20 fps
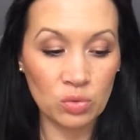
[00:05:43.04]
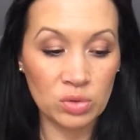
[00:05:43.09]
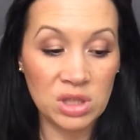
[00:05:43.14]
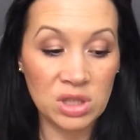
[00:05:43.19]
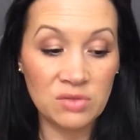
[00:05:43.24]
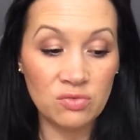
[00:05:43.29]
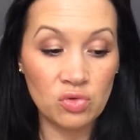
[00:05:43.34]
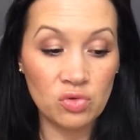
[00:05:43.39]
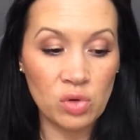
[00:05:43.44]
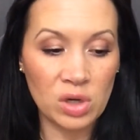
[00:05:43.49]
pardon,
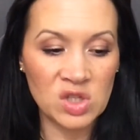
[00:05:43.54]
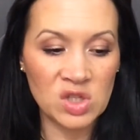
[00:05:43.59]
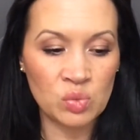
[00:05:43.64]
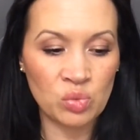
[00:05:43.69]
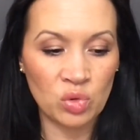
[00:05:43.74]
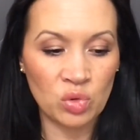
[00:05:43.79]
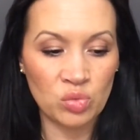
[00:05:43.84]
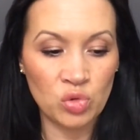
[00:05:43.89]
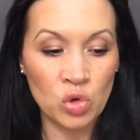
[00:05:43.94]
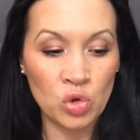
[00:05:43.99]
qui vous
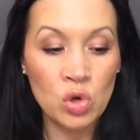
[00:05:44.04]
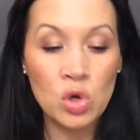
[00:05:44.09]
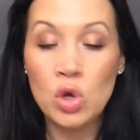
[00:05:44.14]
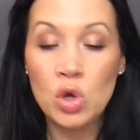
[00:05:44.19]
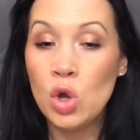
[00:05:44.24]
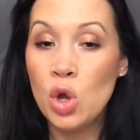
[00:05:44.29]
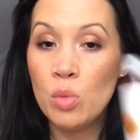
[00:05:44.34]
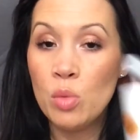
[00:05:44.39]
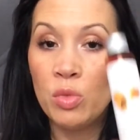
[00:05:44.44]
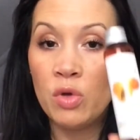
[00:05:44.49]
correspond mieux.
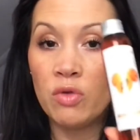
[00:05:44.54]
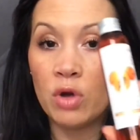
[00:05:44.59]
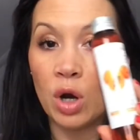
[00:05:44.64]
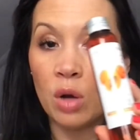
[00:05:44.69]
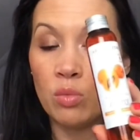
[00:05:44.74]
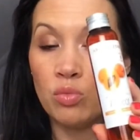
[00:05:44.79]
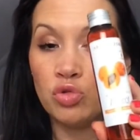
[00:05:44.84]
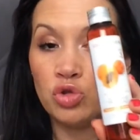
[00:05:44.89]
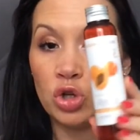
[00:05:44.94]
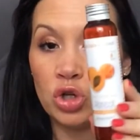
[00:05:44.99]
Mais
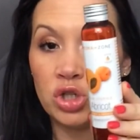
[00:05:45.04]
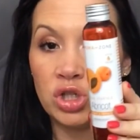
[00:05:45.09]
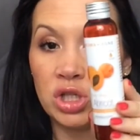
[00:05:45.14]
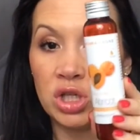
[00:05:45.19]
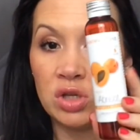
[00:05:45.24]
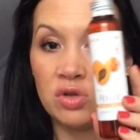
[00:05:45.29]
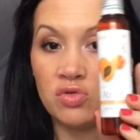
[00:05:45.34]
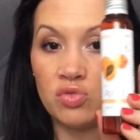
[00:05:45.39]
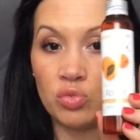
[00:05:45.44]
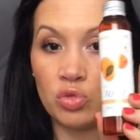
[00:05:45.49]
voilà,
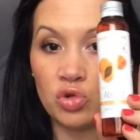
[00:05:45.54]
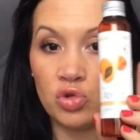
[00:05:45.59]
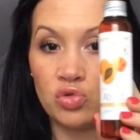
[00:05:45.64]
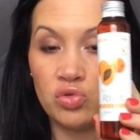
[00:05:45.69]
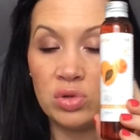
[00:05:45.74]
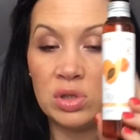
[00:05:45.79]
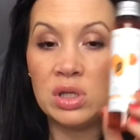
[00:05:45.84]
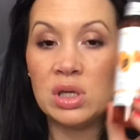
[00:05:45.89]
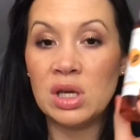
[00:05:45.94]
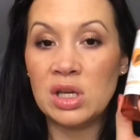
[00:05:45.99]
celle-ci, je m'en
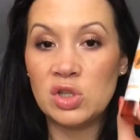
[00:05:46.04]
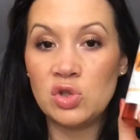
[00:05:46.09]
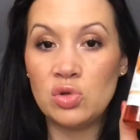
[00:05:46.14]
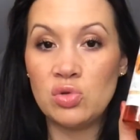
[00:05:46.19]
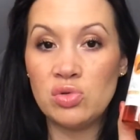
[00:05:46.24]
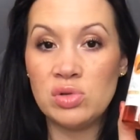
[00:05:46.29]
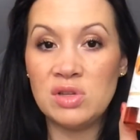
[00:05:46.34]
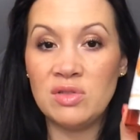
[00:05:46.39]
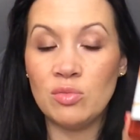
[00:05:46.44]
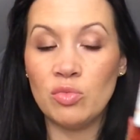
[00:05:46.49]
suis
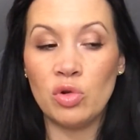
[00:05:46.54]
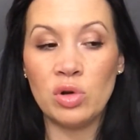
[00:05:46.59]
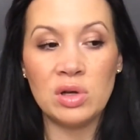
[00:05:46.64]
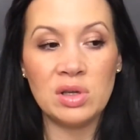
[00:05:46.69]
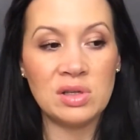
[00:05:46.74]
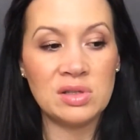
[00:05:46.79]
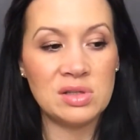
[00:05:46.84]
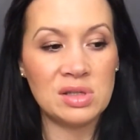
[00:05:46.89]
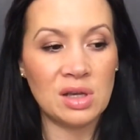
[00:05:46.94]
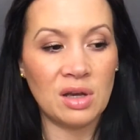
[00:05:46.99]
exclusivement
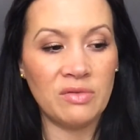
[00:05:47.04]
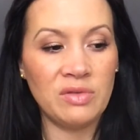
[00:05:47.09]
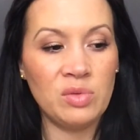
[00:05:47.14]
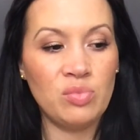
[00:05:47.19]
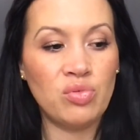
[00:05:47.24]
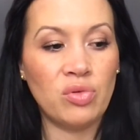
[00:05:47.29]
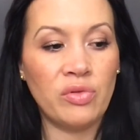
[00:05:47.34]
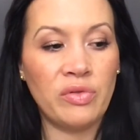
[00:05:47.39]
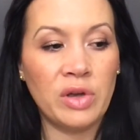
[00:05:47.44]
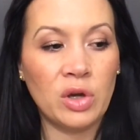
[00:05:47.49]

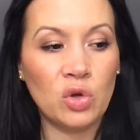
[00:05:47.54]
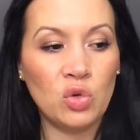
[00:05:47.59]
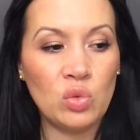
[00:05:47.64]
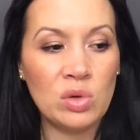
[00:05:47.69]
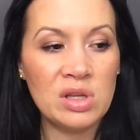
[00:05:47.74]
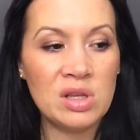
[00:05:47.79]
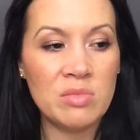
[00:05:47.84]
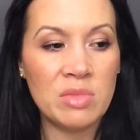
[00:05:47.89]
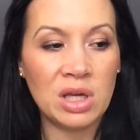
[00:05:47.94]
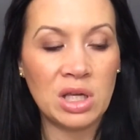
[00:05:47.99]
servie pour faire une
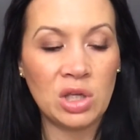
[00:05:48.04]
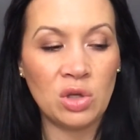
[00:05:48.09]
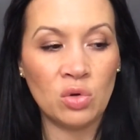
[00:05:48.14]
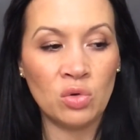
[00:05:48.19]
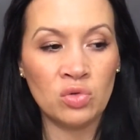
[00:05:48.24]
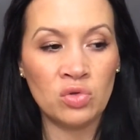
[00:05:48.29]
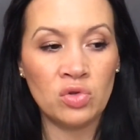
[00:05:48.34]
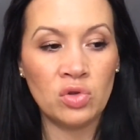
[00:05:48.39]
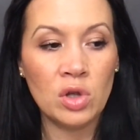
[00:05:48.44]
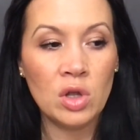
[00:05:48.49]
huile
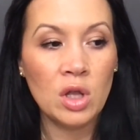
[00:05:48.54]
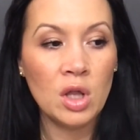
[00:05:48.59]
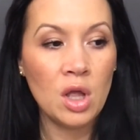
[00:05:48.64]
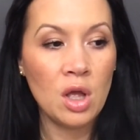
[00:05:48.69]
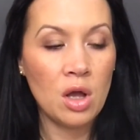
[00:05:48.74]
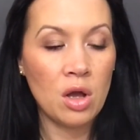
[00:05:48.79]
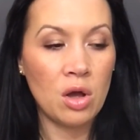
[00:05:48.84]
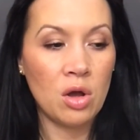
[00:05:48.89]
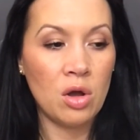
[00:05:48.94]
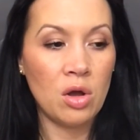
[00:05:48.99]
démaquillante.
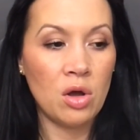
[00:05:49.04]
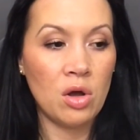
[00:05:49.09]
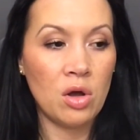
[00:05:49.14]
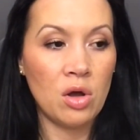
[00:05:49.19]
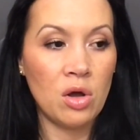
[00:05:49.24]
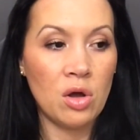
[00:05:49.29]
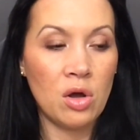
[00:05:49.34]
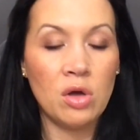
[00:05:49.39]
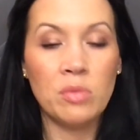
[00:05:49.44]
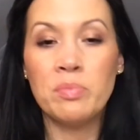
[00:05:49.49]

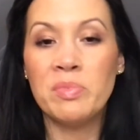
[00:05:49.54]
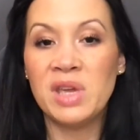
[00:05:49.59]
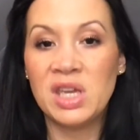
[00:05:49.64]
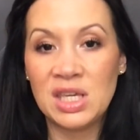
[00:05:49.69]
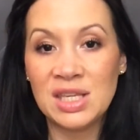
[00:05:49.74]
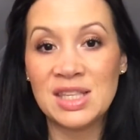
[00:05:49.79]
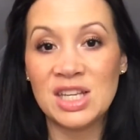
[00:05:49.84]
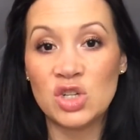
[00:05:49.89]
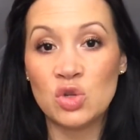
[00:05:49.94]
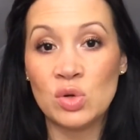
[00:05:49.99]
Euh, mais
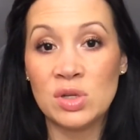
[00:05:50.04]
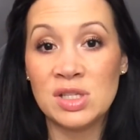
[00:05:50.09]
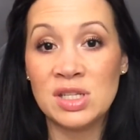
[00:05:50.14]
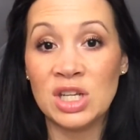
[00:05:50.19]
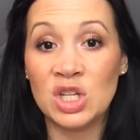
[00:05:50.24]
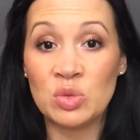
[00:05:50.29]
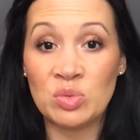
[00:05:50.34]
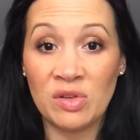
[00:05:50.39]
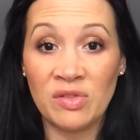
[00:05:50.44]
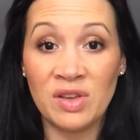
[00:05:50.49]
quitte à
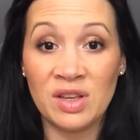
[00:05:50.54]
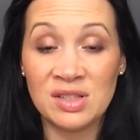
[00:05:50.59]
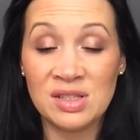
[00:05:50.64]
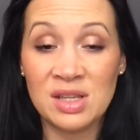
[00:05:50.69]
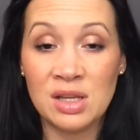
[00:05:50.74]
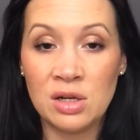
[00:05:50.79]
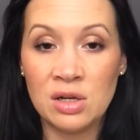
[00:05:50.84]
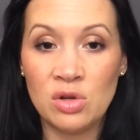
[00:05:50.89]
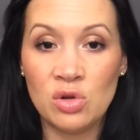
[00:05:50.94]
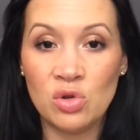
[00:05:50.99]
choisir, je préfère
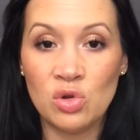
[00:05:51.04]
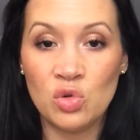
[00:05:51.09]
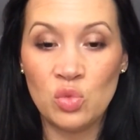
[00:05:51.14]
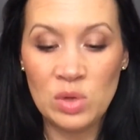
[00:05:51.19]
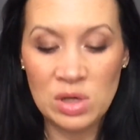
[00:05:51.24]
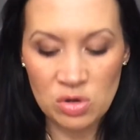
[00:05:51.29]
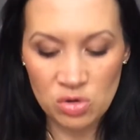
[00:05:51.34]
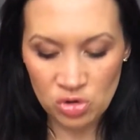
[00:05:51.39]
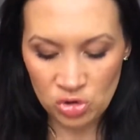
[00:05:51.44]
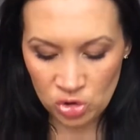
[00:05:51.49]
celle de
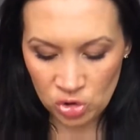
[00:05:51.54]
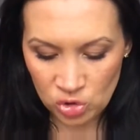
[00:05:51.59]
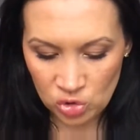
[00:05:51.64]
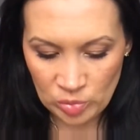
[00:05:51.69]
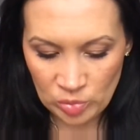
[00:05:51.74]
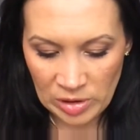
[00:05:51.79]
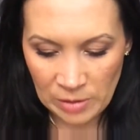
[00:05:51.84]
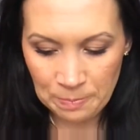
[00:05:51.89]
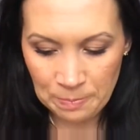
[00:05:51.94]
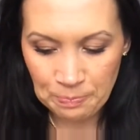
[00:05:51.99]
l'huile de
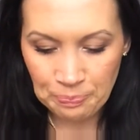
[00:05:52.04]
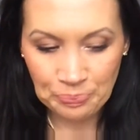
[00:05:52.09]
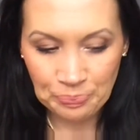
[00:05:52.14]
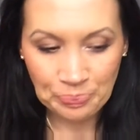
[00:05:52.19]
jojoba.